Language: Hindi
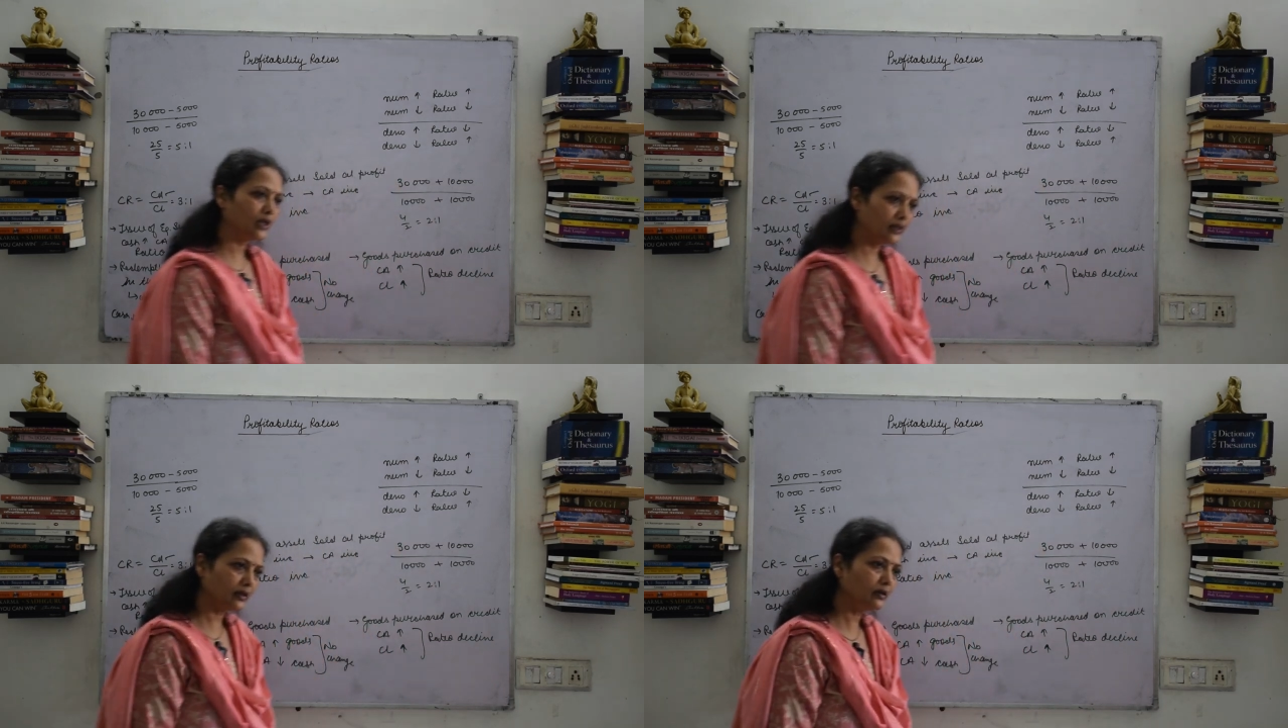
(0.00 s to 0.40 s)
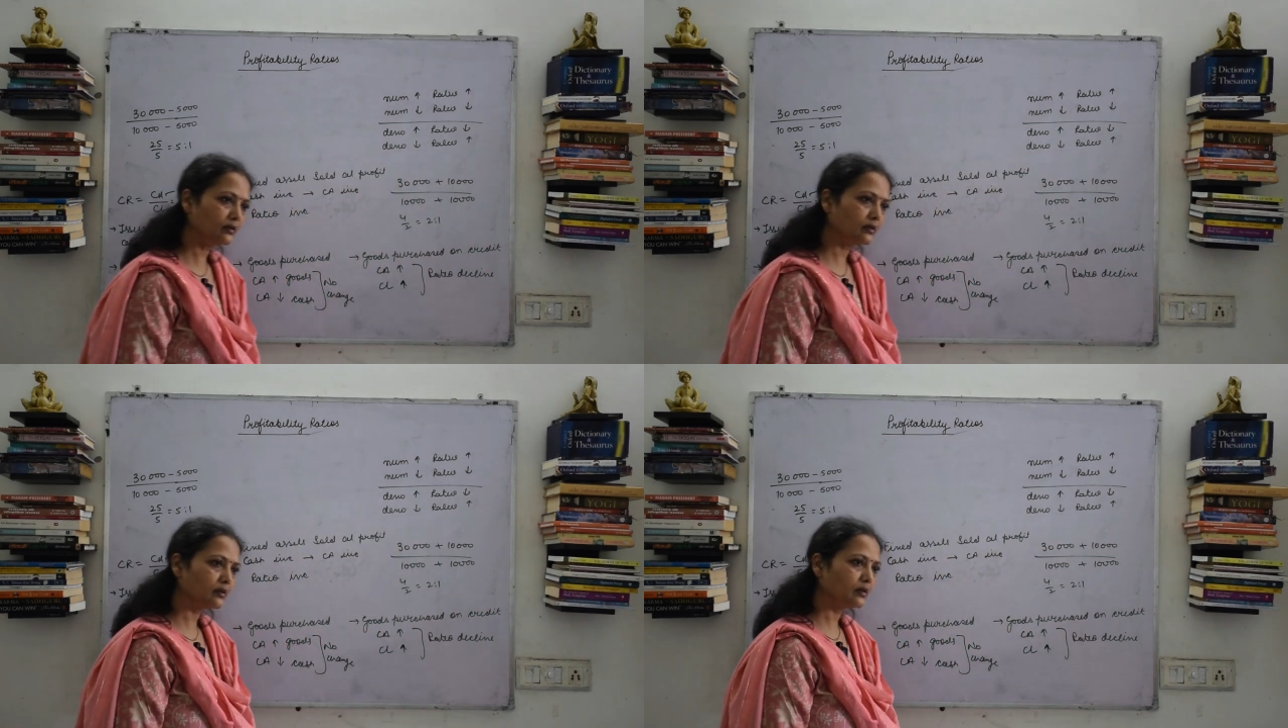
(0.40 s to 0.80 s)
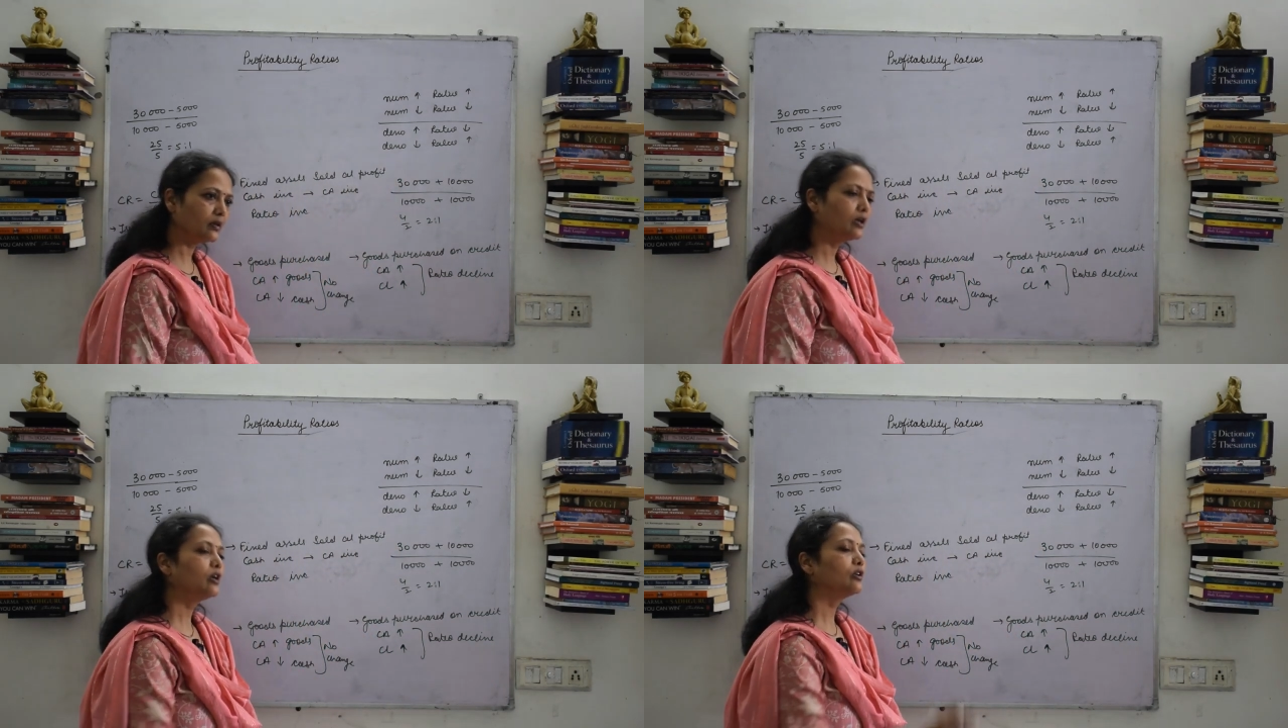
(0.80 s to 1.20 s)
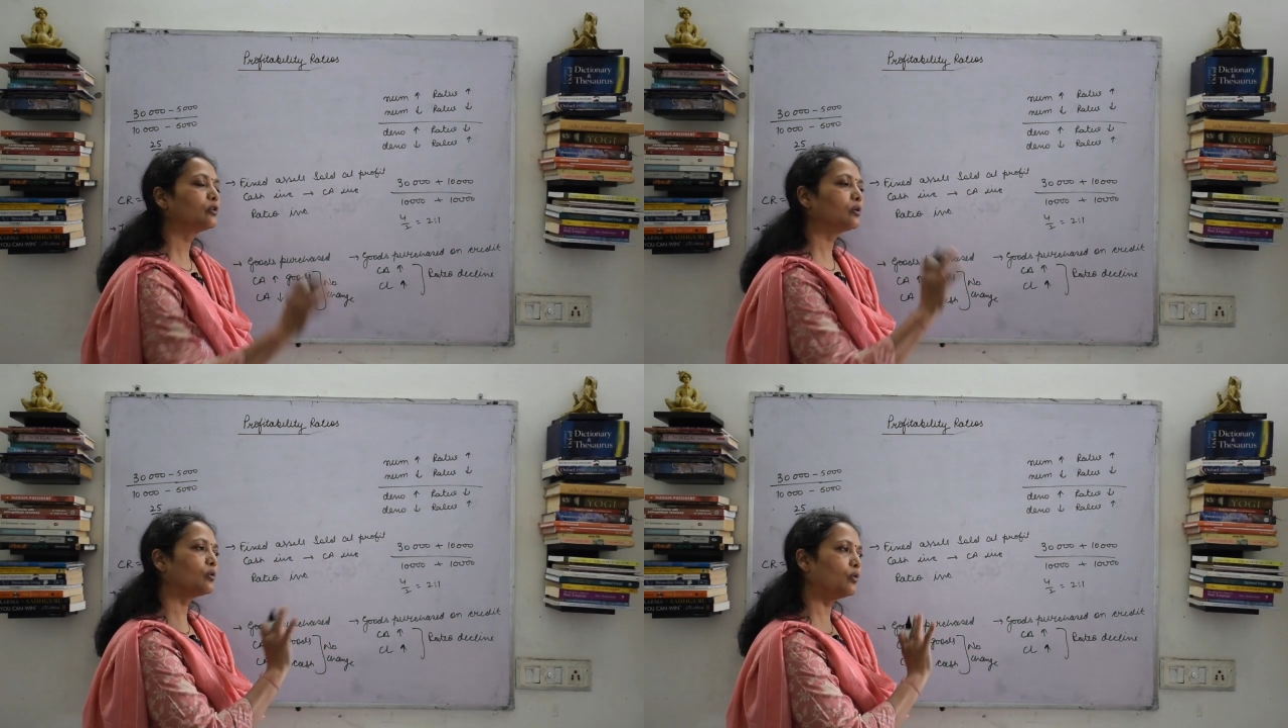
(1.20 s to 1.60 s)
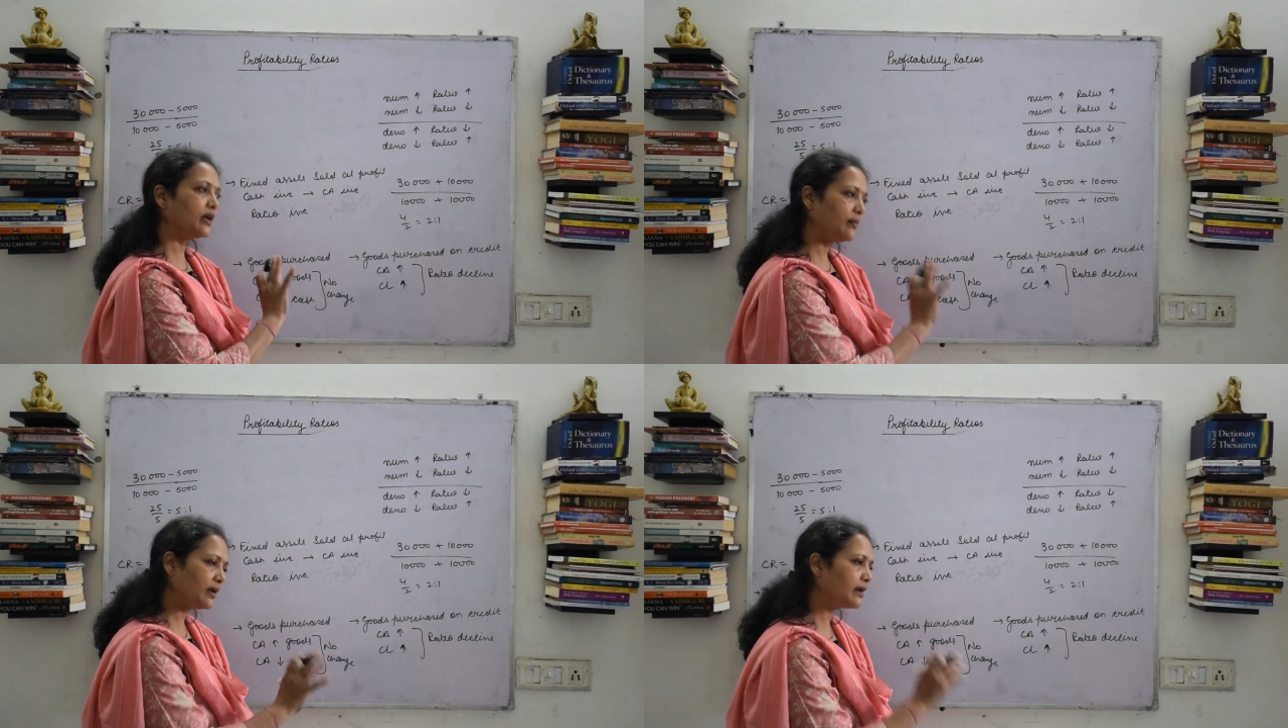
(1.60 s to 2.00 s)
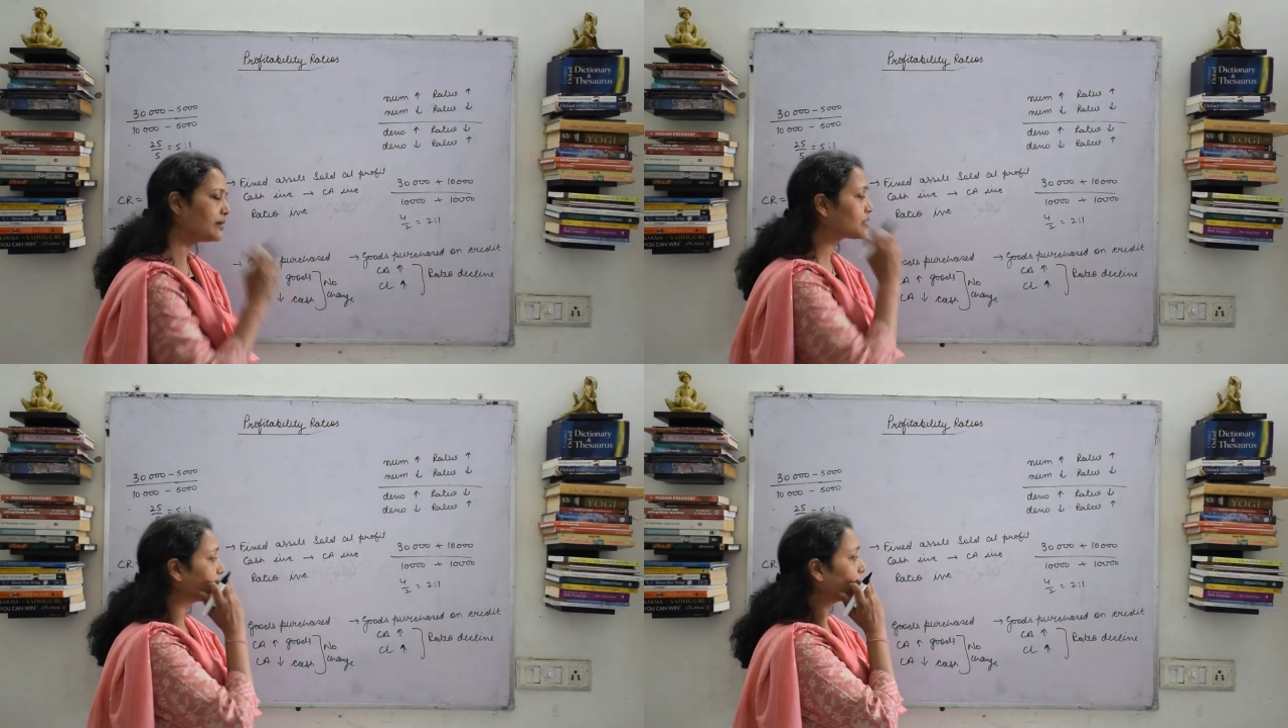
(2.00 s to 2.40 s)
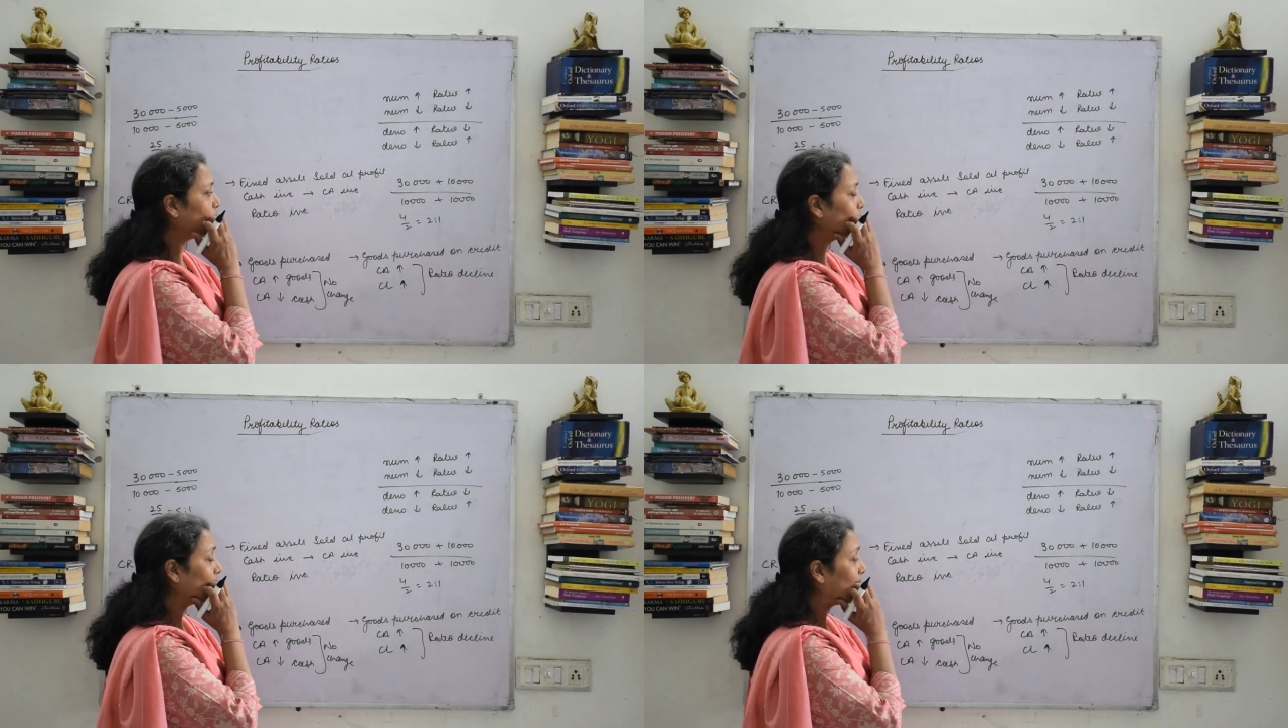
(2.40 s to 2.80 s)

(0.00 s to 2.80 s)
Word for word: है ना तो कोई भी क्वेश्चन हो